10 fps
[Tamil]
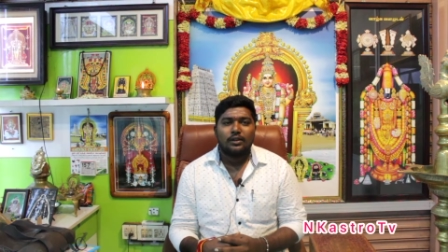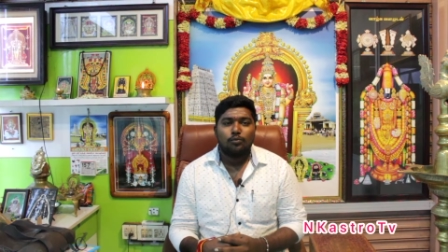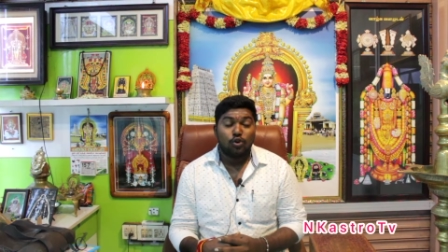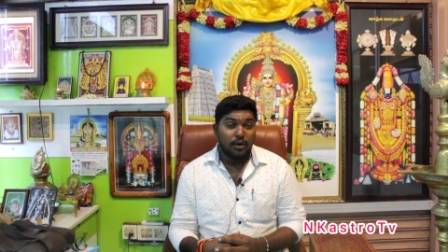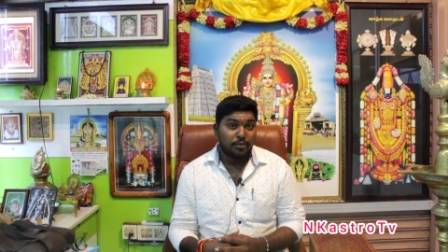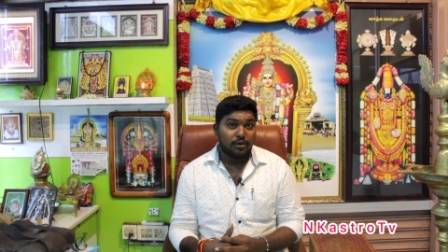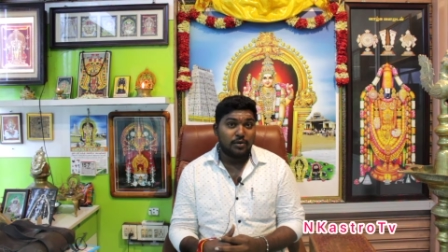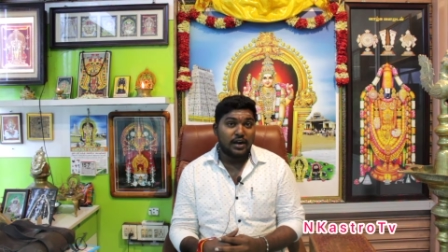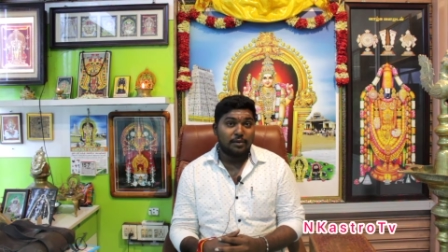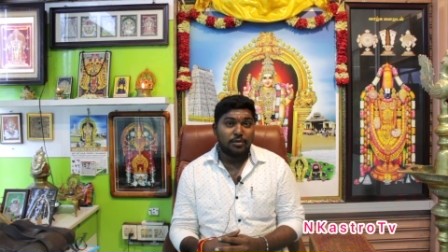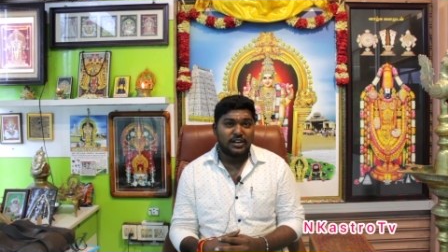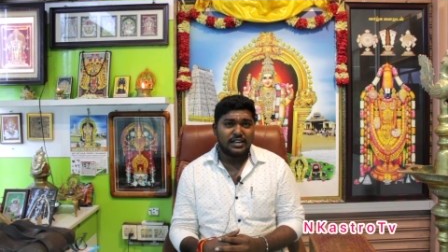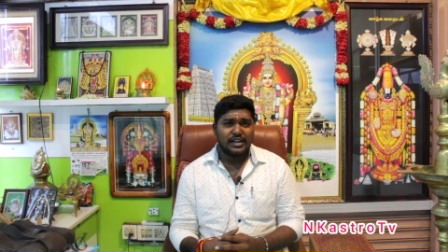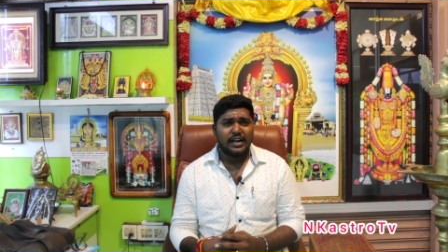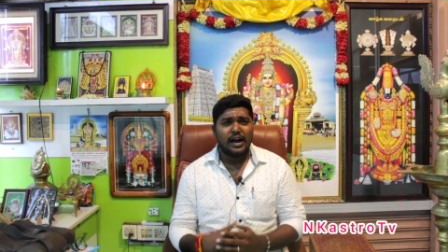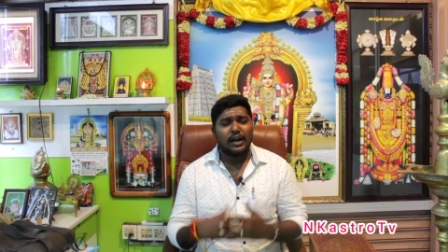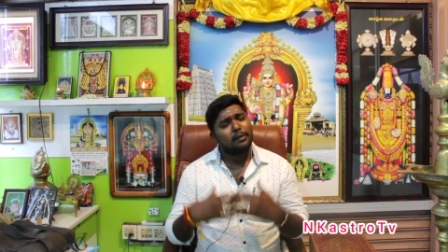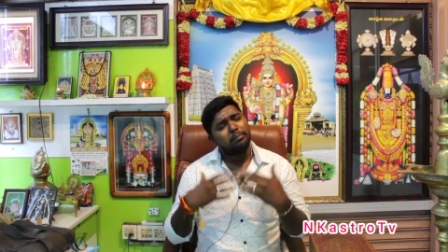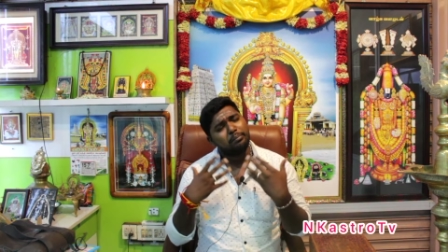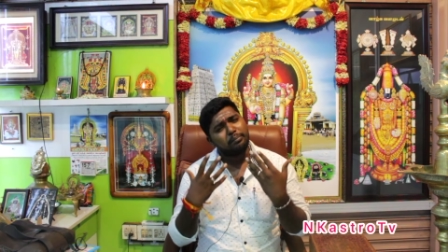முருகப்பெருமானை பற்றிய
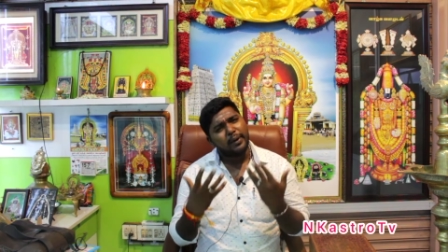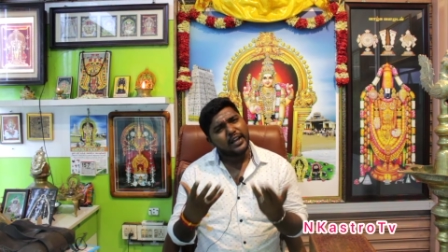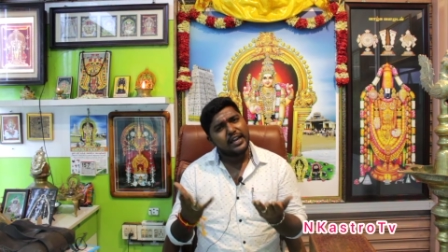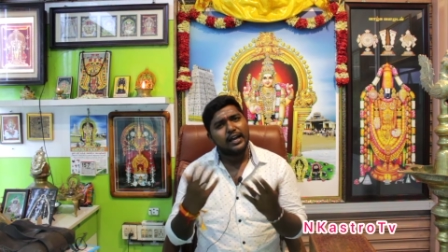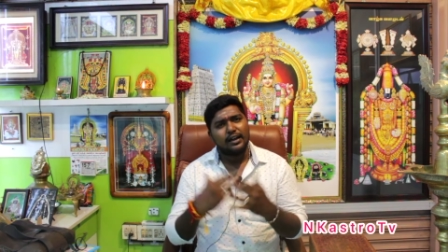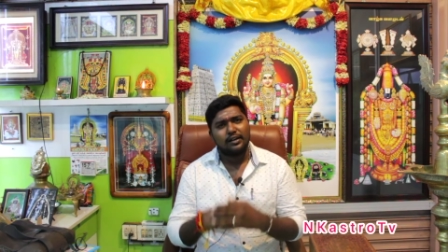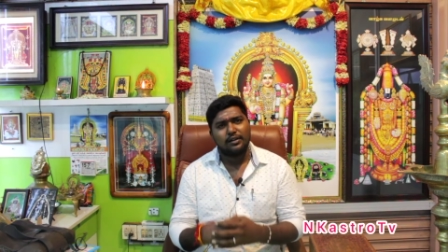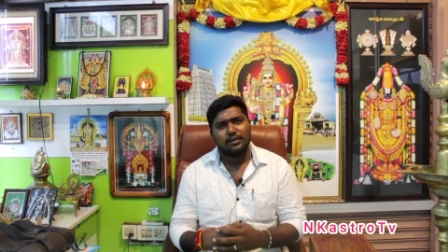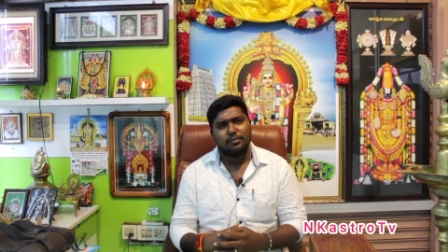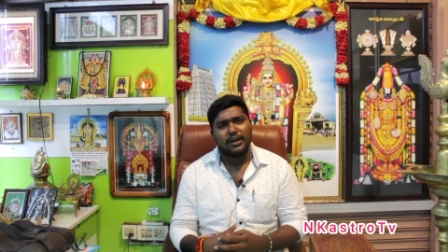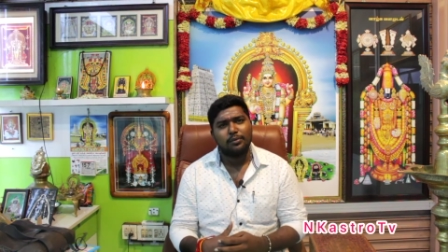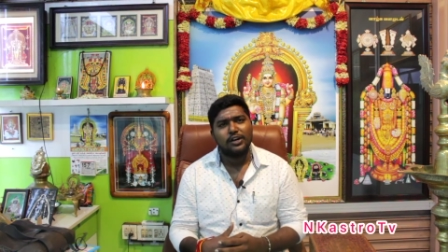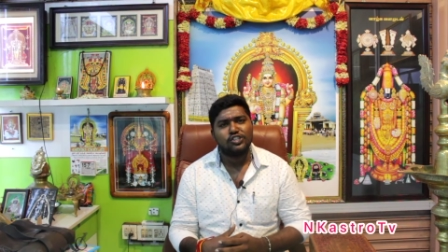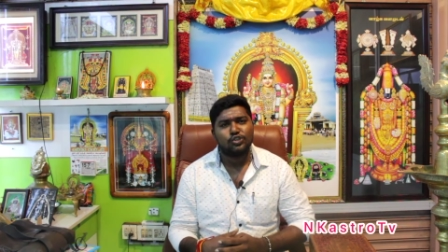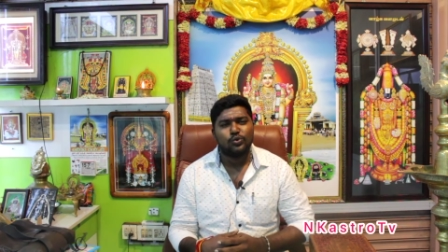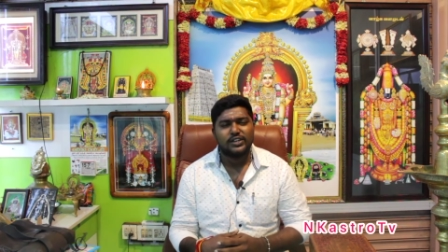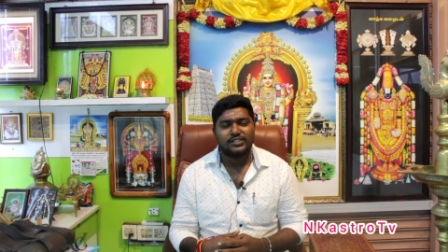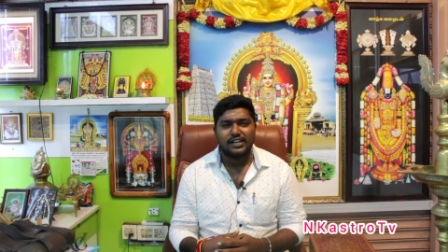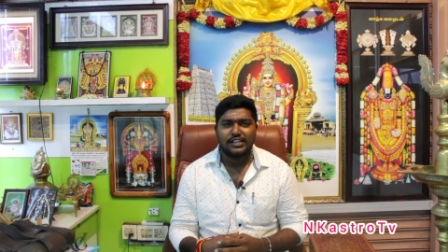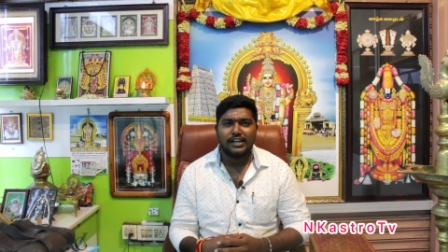அளப்பரிய மனமகிழ்ச்சிக்குரிய
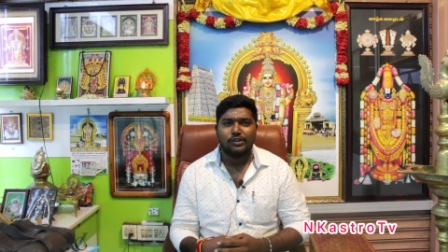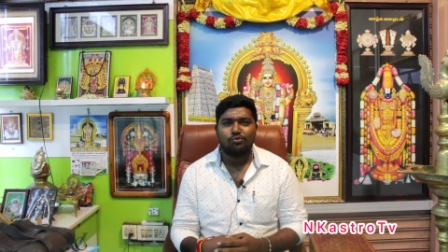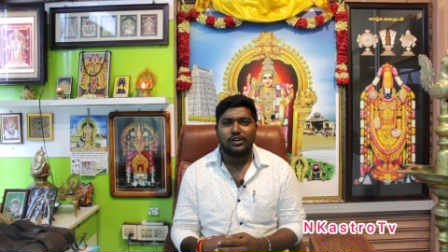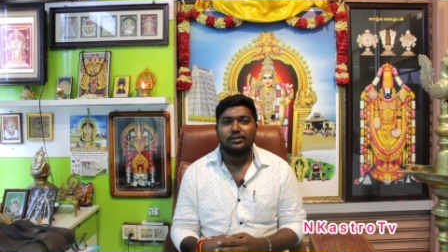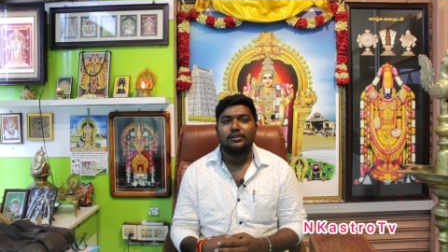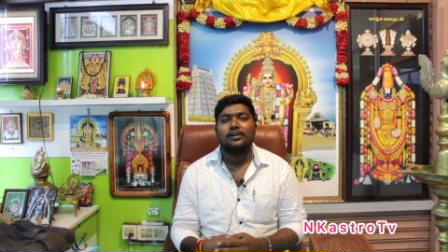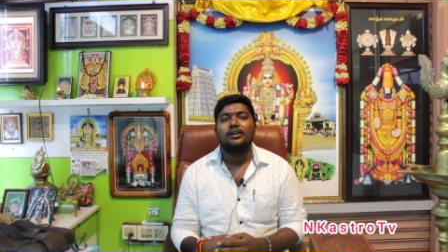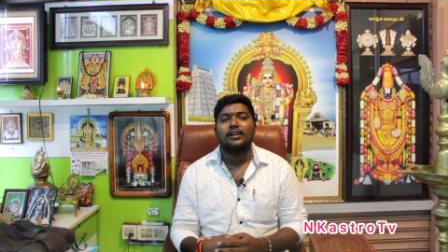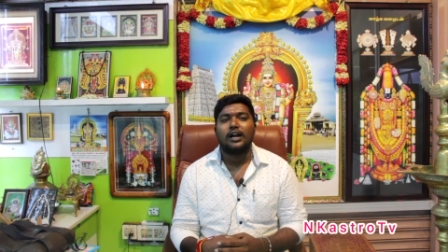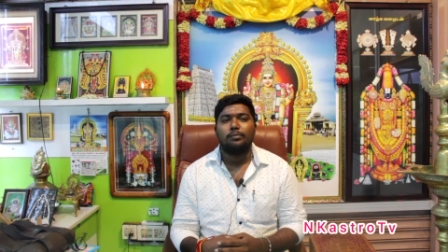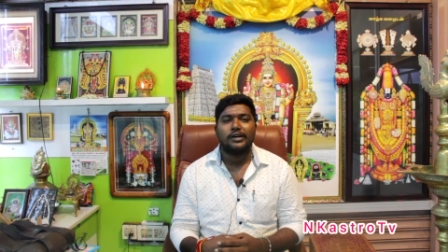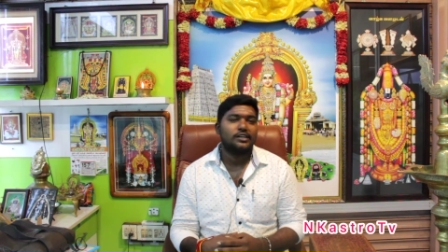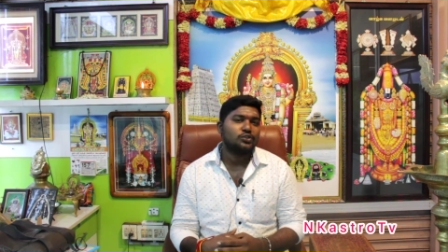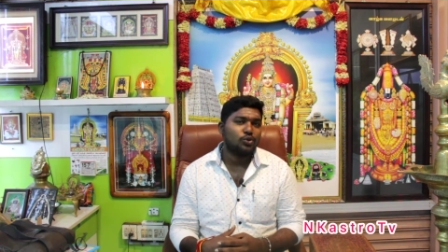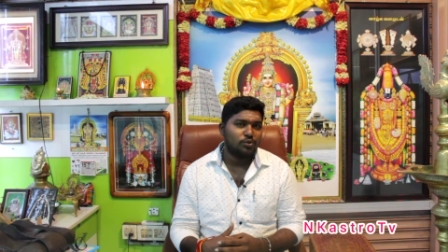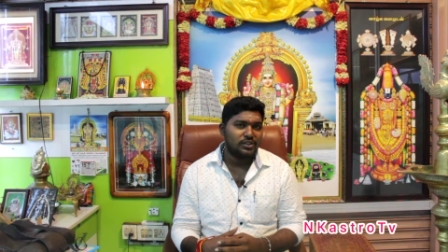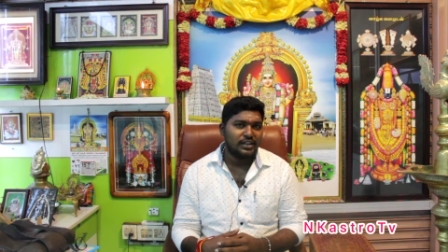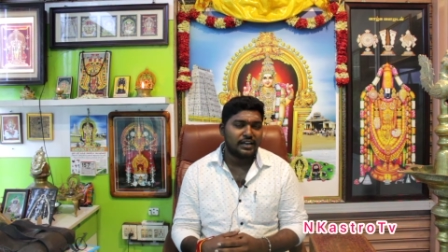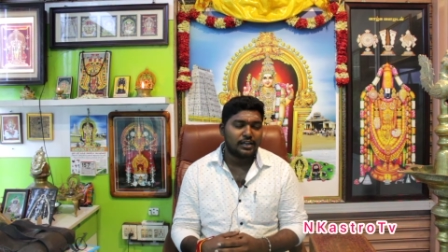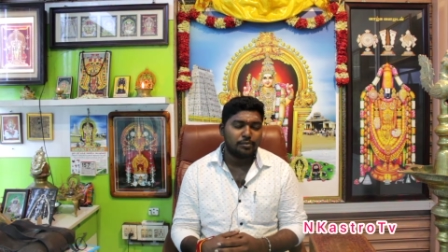செய்திகளை உடன் நான் பகிர்ந்து
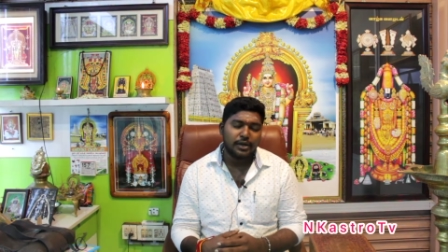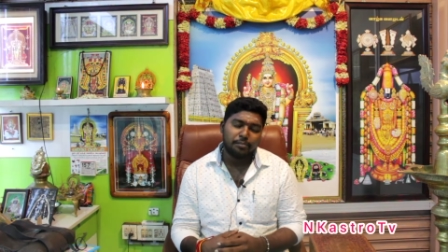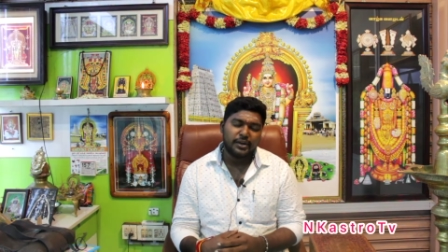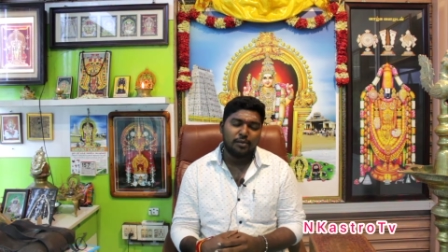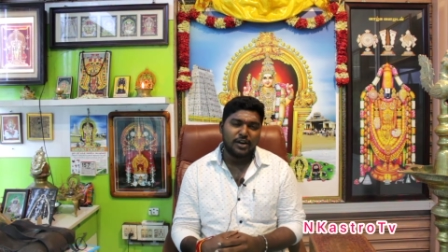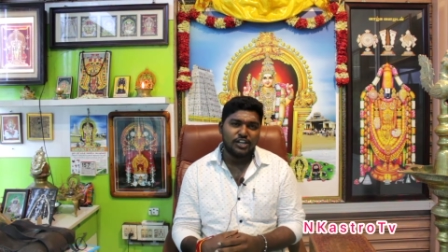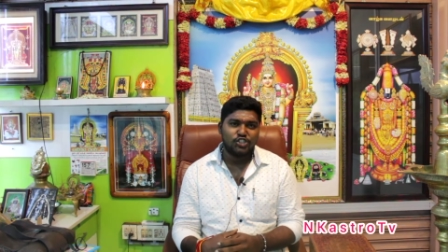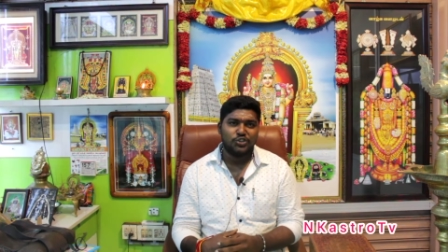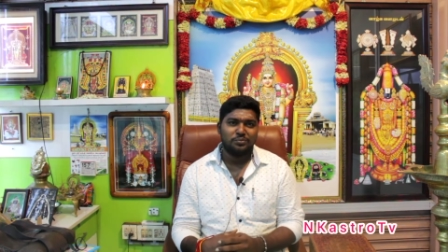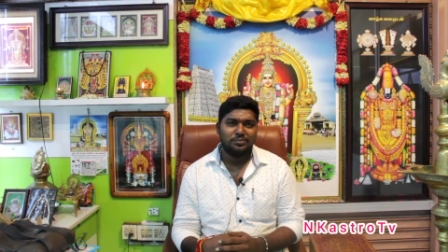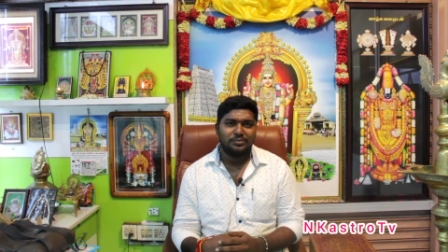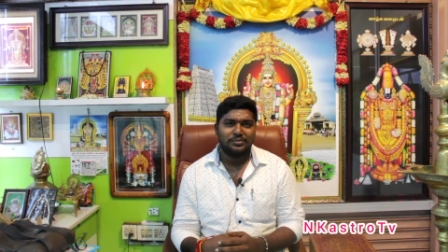கொள்வதில் எனக்கு மிகப்பெரிய மகிழ்ச்சியும்